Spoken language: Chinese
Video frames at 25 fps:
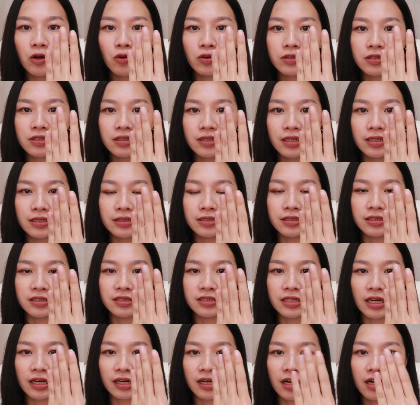那我自己的指
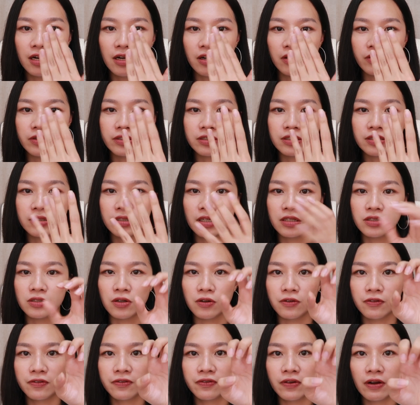甲刚好也是这
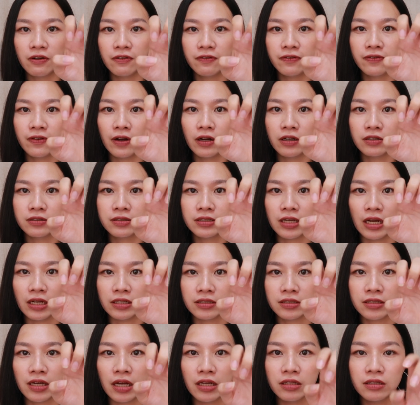种方方
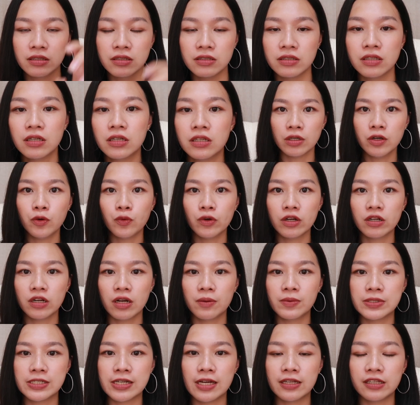长长的，所以我用
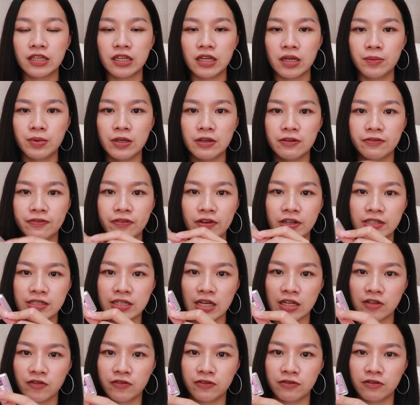他们家的贴片非
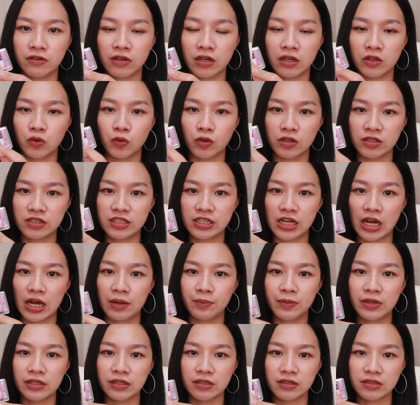常符合我甲
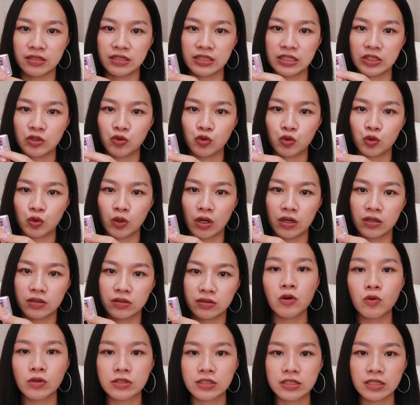面的形状。
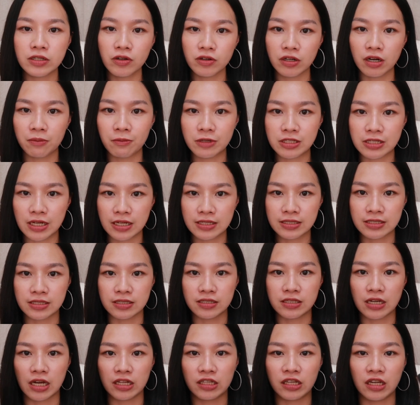那我自己用他们家指
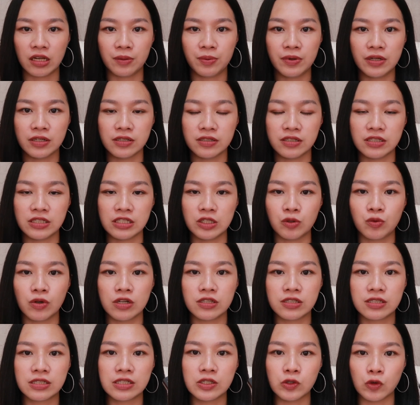甲贴片的习
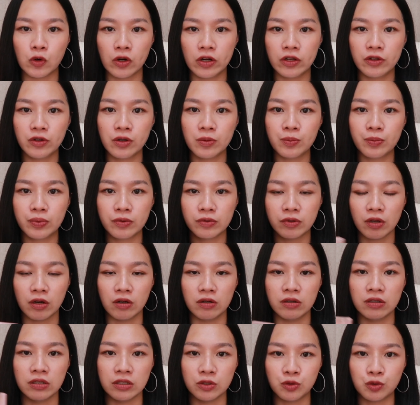惯是，我会用不
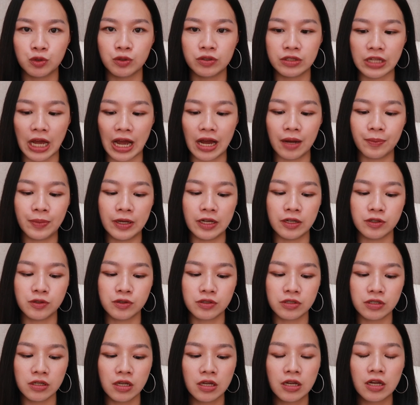同盒去搭配，
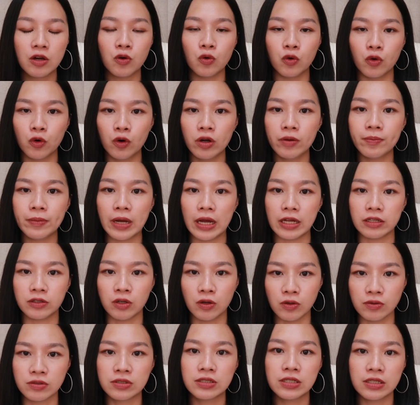就是我会买
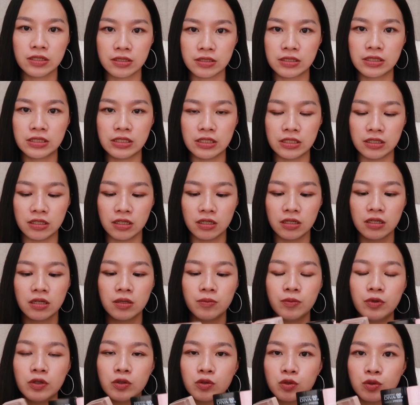同色系的，
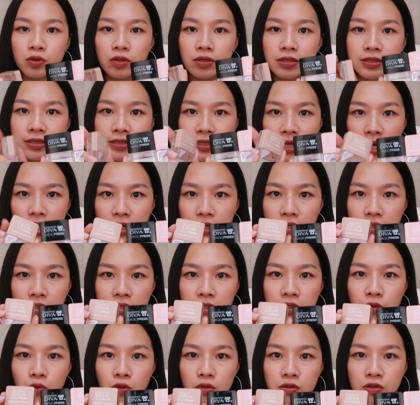譬如说三
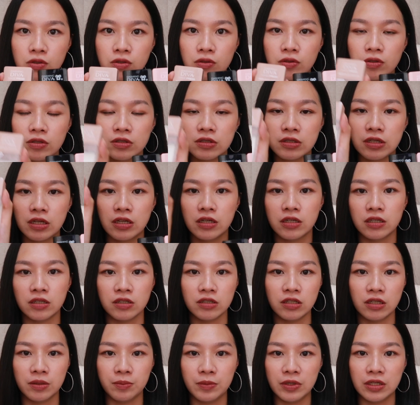盒，我就用这一
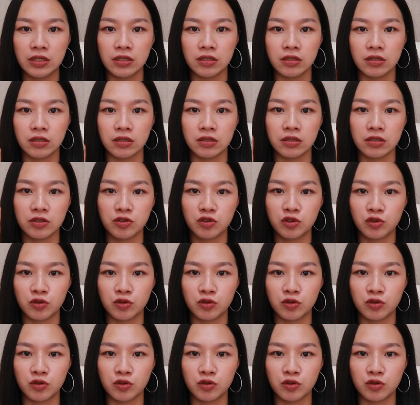盒里面的可能